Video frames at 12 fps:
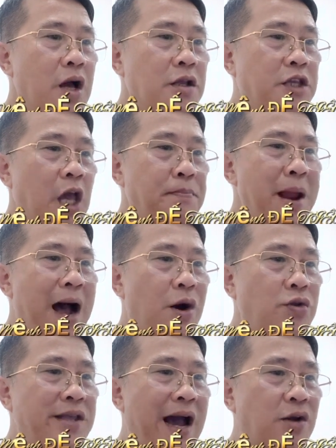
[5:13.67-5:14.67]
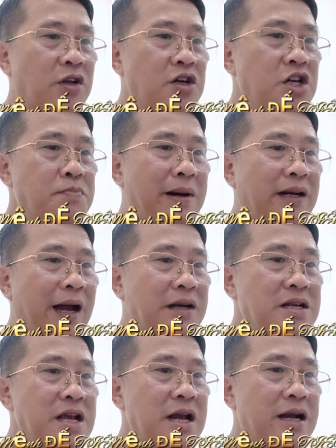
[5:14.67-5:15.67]
Diệp Đào nhào tới trước mặt hắn,
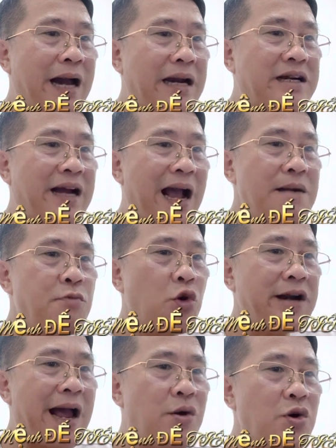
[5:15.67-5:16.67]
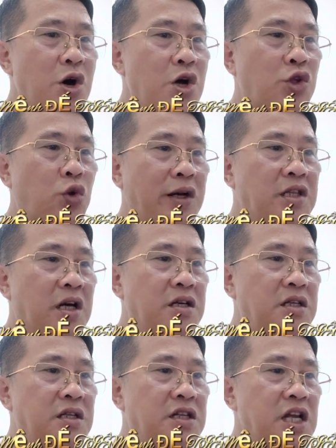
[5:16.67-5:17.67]
ngạnh kháng một đao, thuẫn
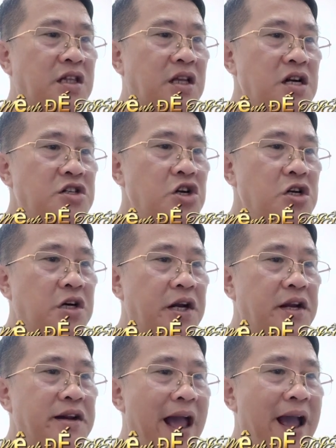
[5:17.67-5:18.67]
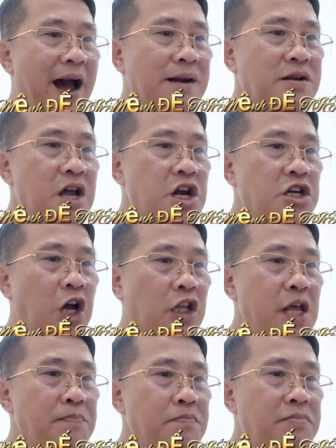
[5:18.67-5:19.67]
thần giết tới trước người đại hán, trực
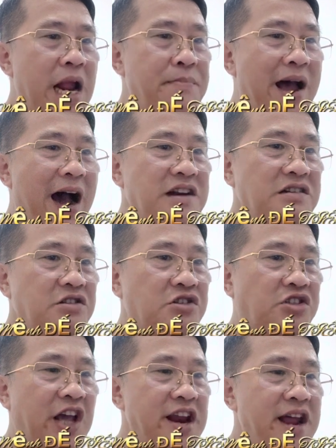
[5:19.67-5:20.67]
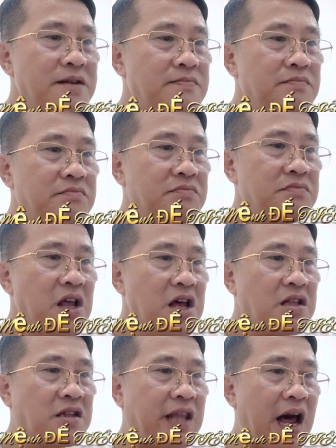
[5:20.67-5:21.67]
tiếp đem đại hán xé nát.
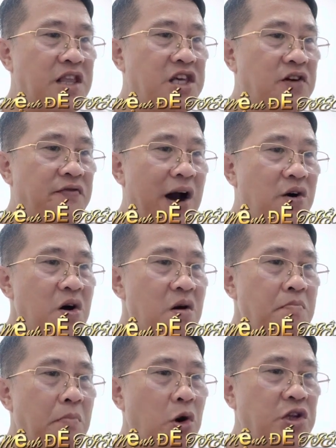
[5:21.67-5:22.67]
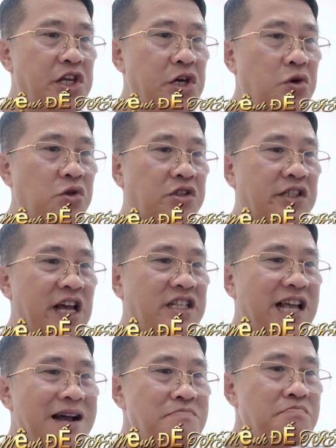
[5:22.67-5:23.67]
Ta dựa vào một chiều xé
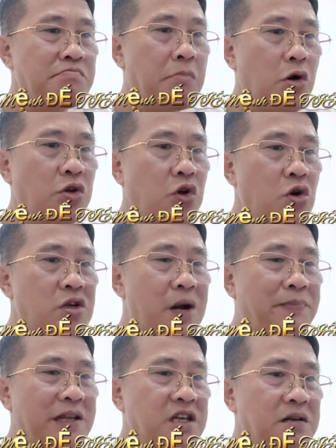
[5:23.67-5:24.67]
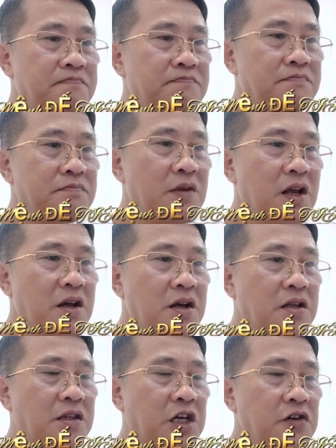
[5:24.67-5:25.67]
xác một tôn cấp thánh nhân.
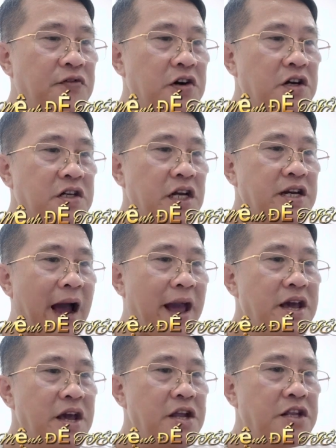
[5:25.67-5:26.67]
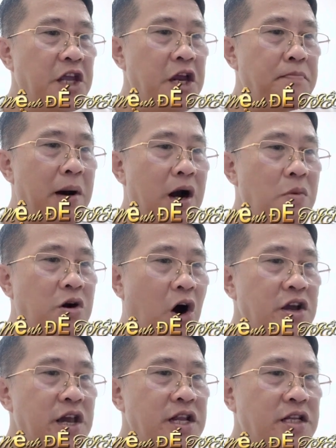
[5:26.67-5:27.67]
Tử vương kinh hãi, nhìn mà không
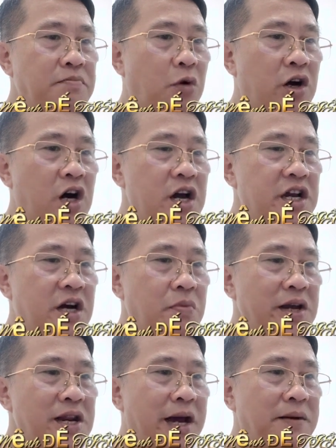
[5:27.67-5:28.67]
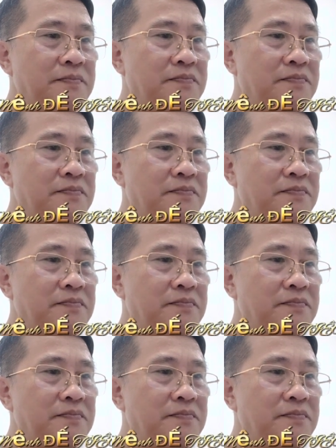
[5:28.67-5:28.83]
khỏi hít một hơi không khí lạnh.